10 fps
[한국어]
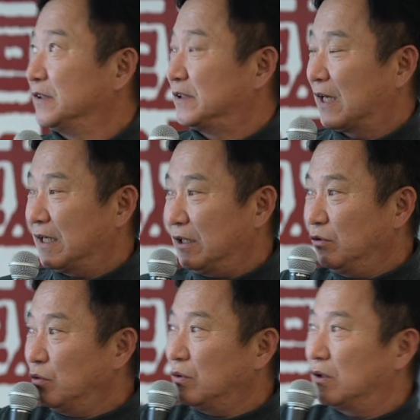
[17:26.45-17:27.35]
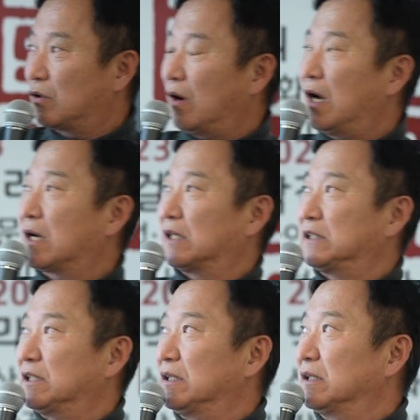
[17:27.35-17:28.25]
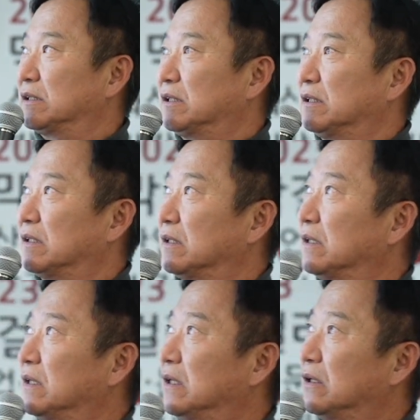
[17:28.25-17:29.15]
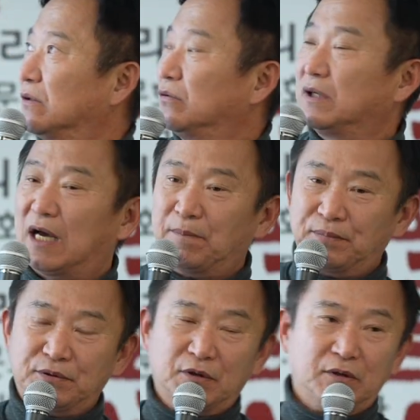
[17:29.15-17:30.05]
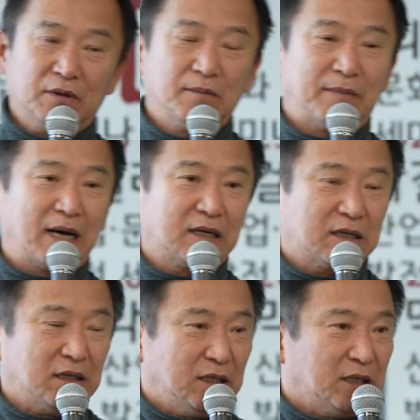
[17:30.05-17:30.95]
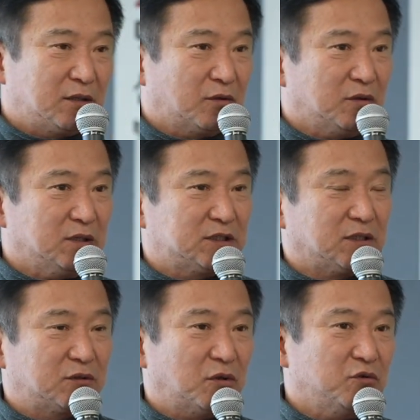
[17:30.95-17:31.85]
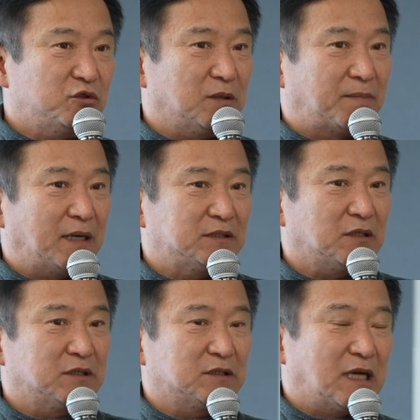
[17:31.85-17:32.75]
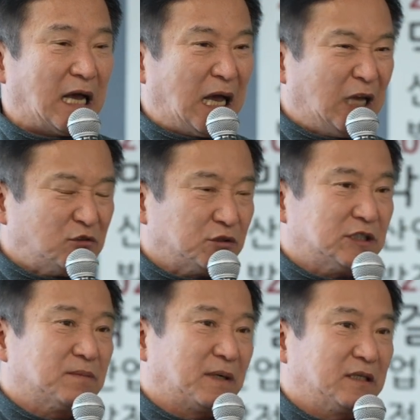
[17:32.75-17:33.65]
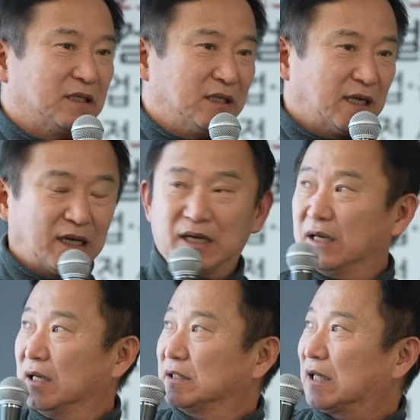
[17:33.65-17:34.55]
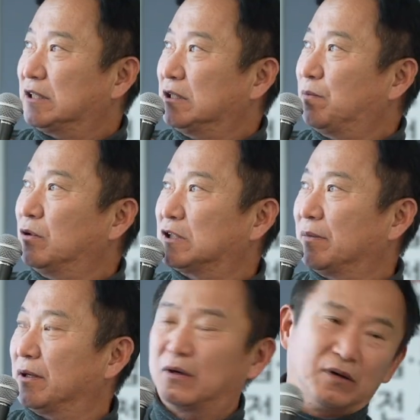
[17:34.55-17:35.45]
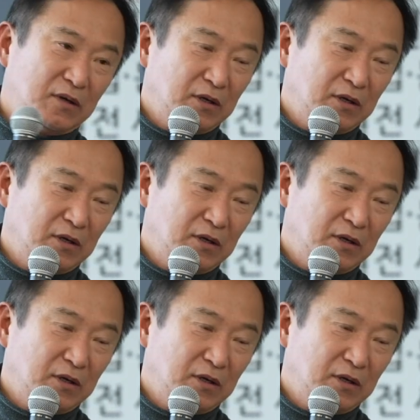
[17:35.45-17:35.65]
자, 이 누룩을 과학화시키는 것은 우리가 앞으로 막걸리 또는 전통주의 발전에서는 아주 시급한 일인데 사실 복잡해요.